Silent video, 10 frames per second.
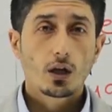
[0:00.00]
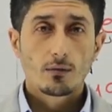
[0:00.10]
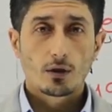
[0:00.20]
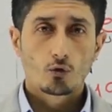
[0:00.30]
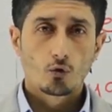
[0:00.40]
عليه
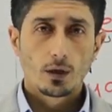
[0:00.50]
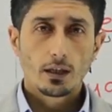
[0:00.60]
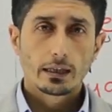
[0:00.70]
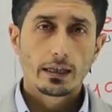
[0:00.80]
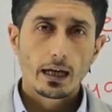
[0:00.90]

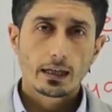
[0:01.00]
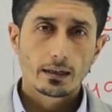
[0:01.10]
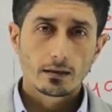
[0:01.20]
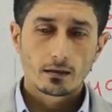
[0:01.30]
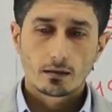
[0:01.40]
مكتوبا
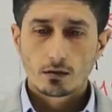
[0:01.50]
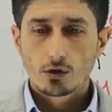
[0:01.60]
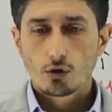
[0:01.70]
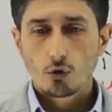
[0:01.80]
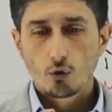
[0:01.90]
لكن
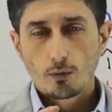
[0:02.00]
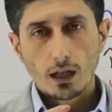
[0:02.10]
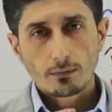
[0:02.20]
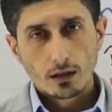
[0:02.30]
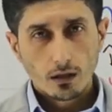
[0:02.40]
تشتغلوا
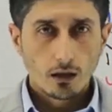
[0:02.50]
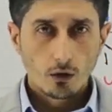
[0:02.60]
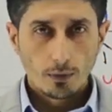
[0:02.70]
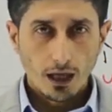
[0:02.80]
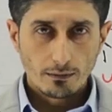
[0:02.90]
بعد ما
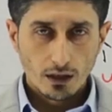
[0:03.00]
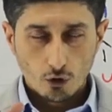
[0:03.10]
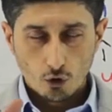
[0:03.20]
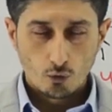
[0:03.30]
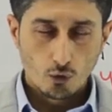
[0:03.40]
تقرا بعد ما
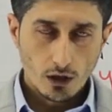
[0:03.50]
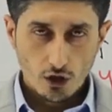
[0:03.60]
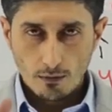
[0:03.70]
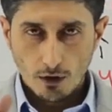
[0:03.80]
تكتبوا كل شيء